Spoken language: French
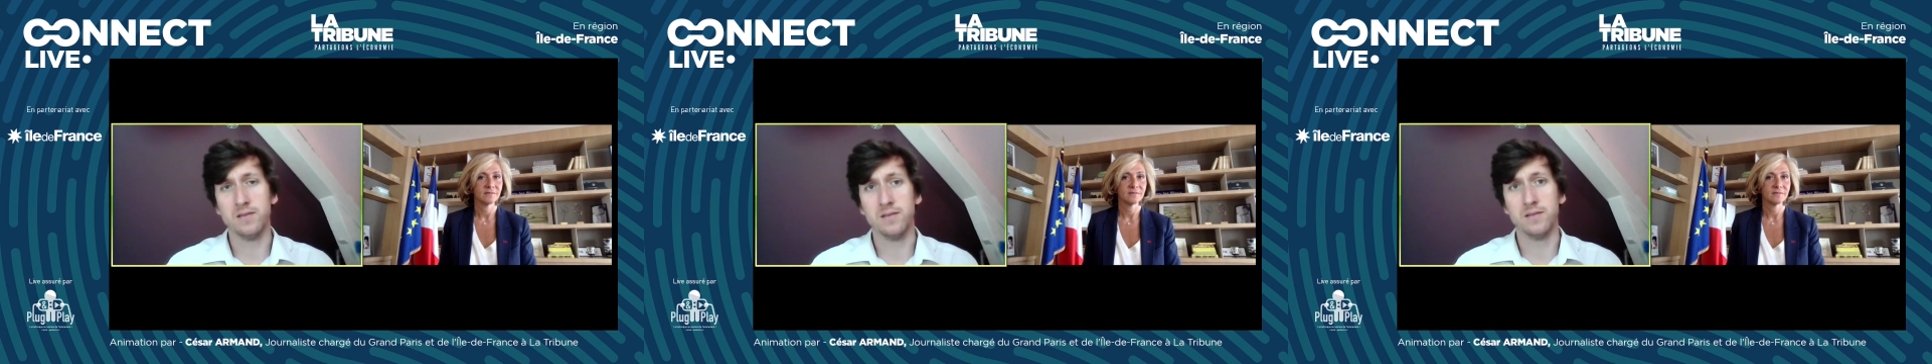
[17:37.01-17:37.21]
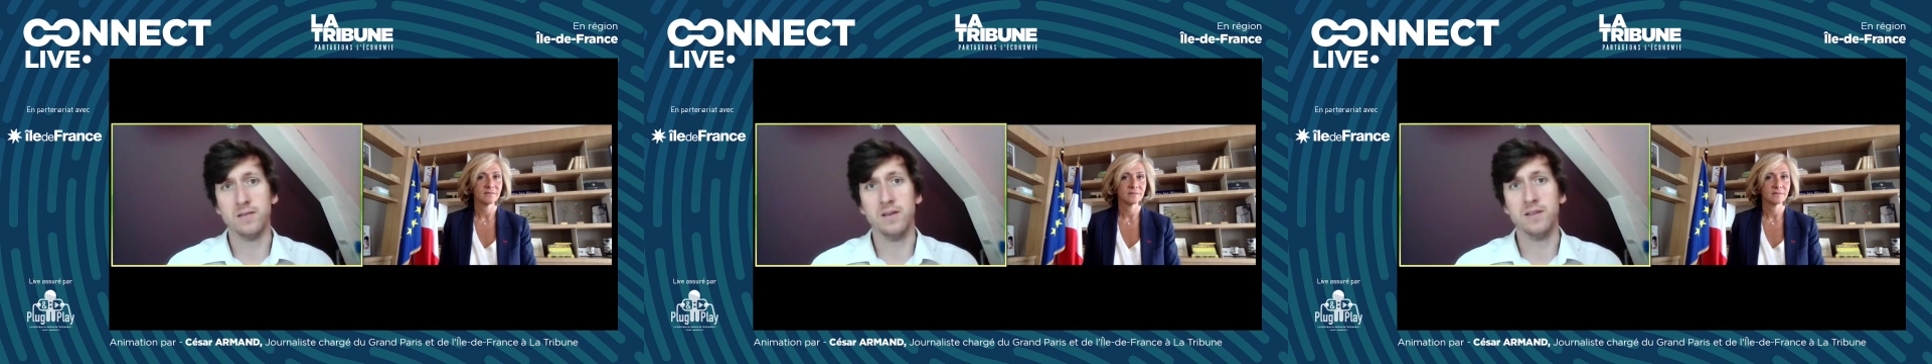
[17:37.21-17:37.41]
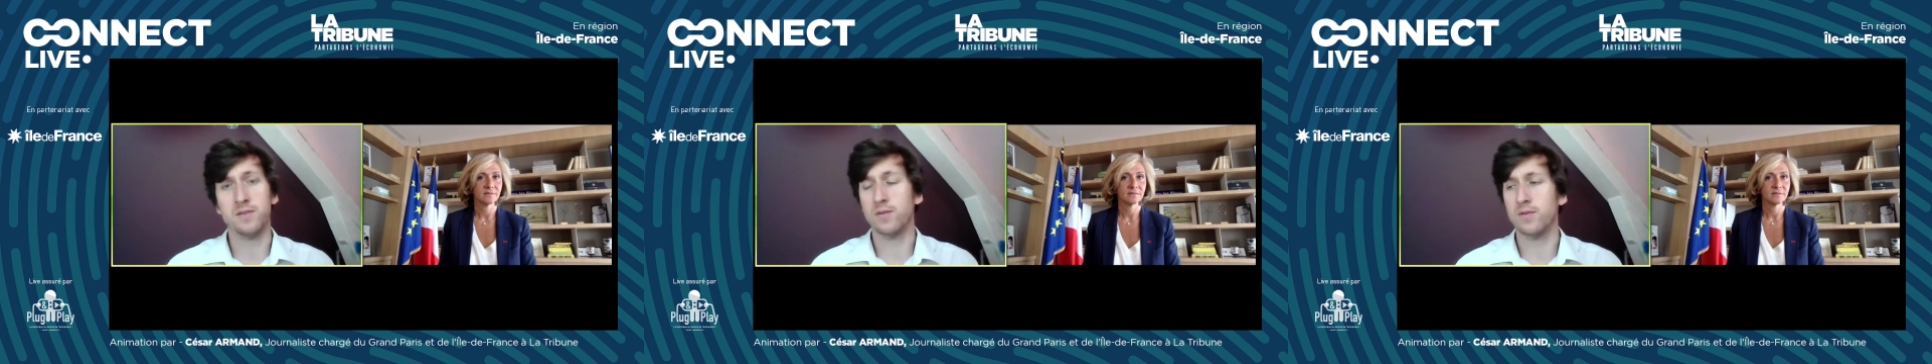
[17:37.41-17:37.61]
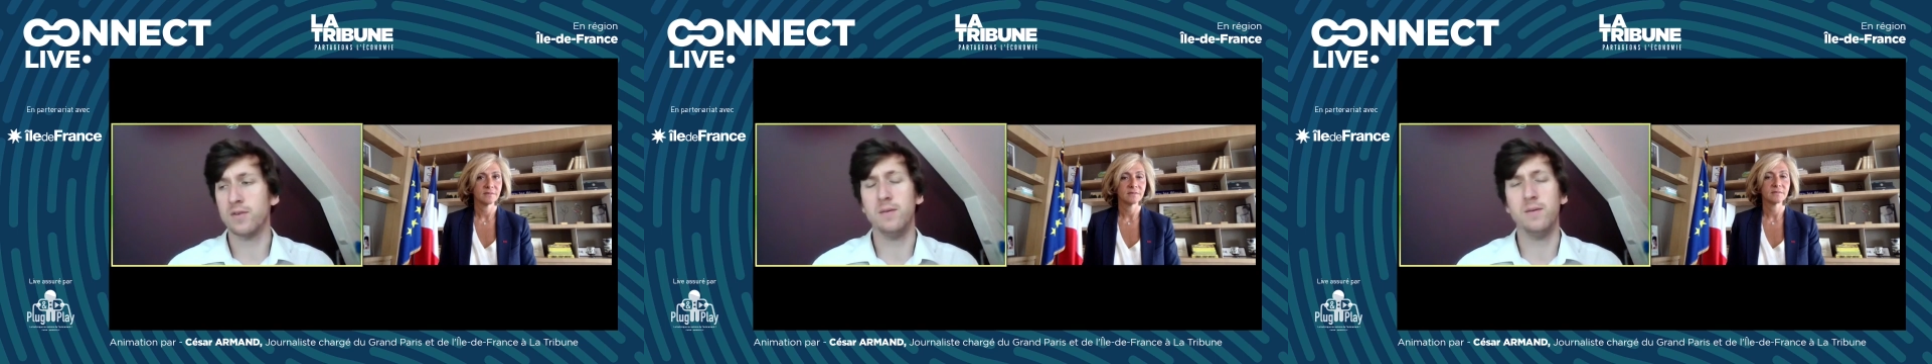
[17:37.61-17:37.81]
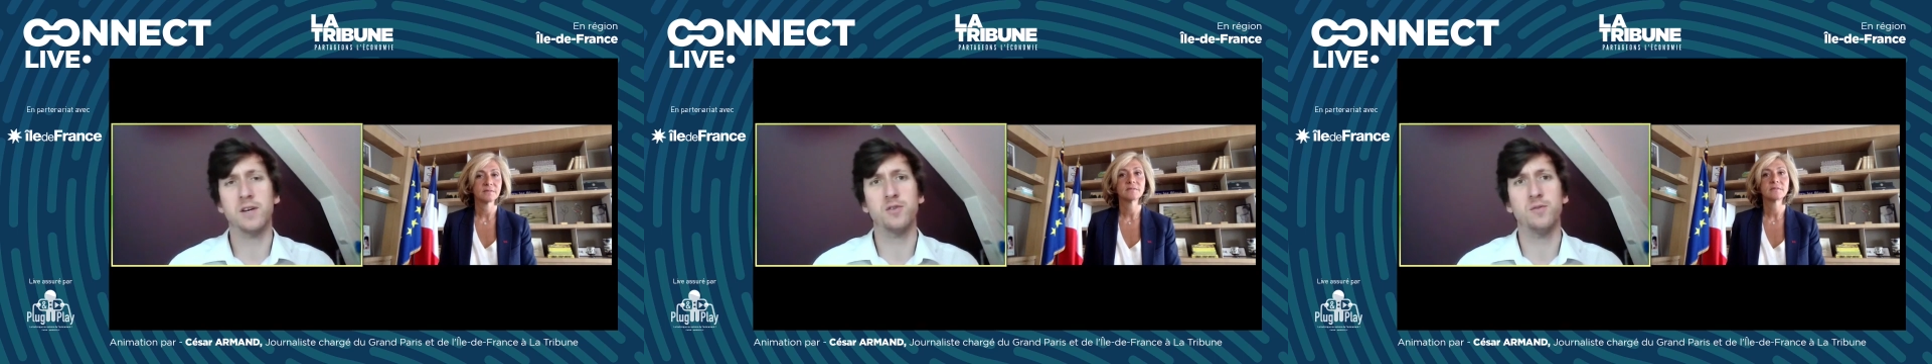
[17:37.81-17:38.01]
les centres
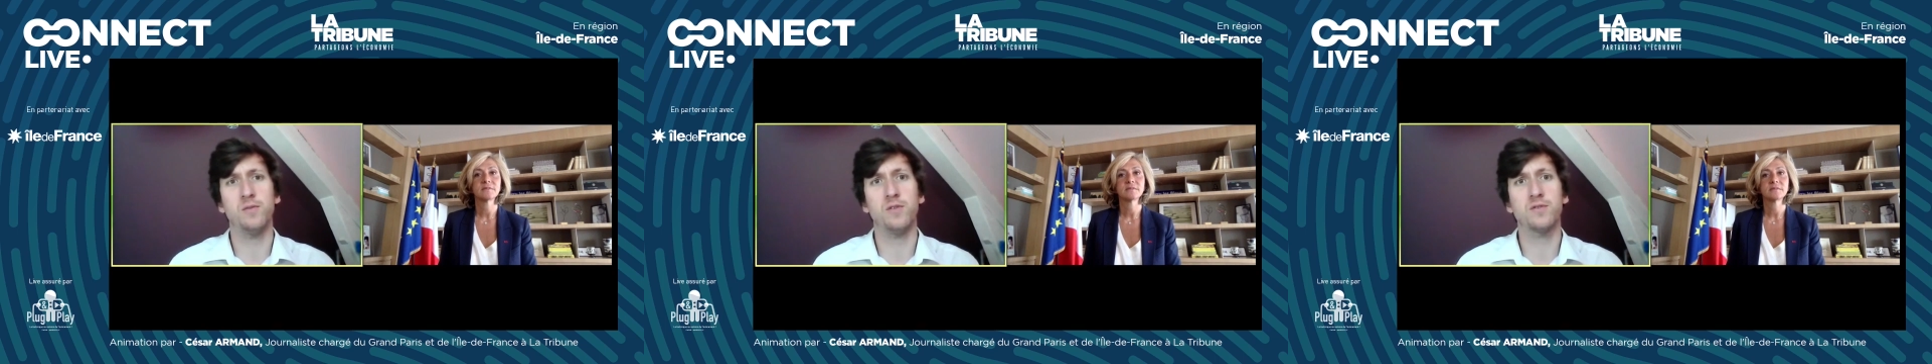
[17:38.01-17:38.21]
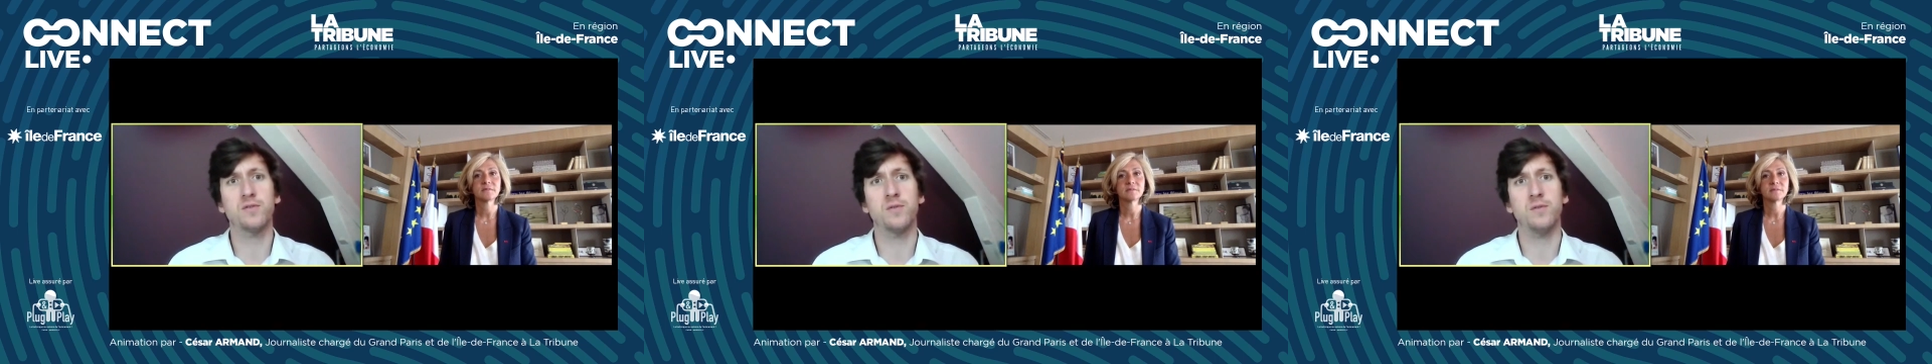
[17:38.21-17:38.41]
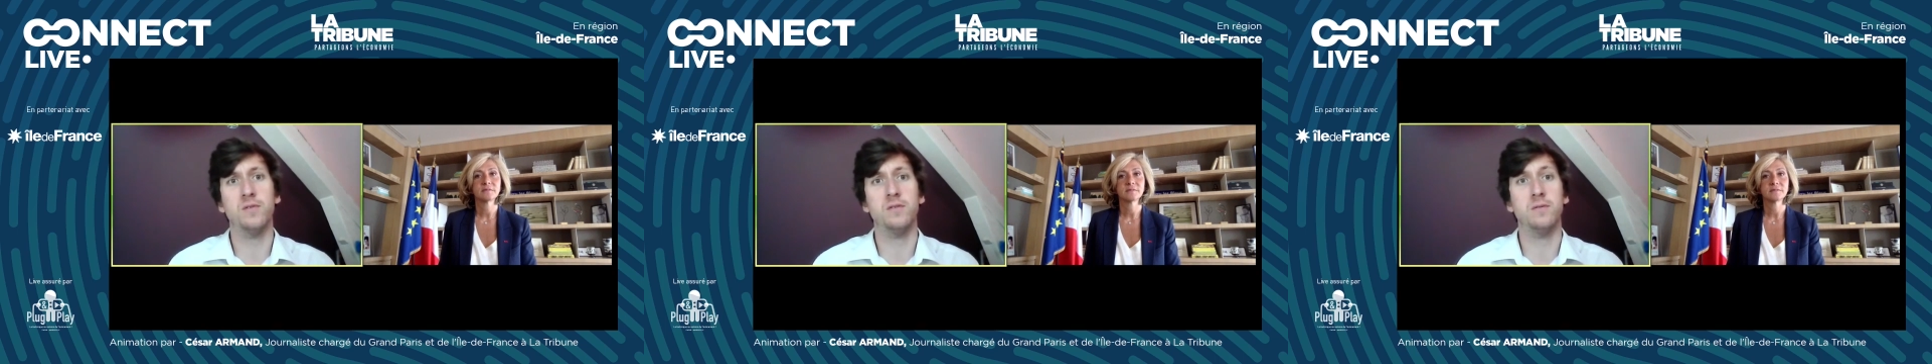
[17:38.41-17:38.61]
d'hébergement seront